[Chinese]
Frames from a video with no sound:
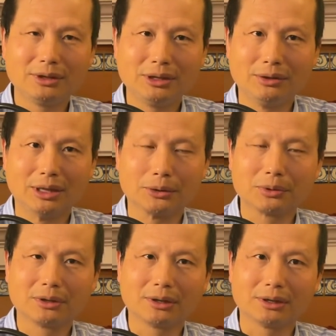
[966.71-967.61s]
力能，
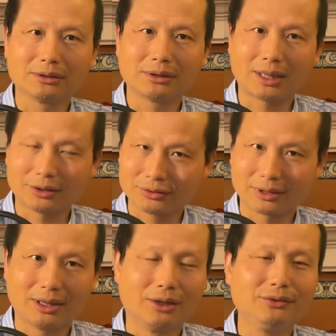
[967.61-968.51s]
呃，那是
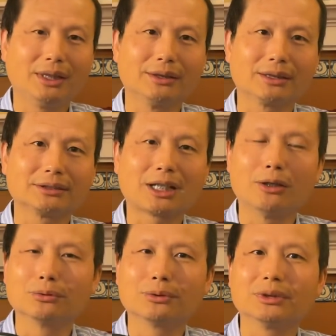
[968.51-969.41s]
远远的
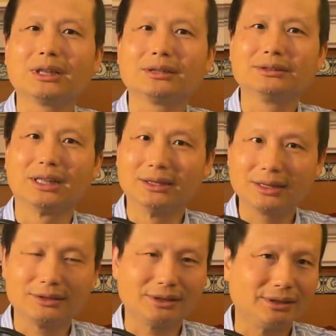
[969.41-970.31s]
超过的人
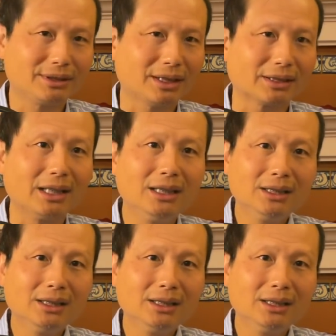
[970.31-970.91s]
的极限的，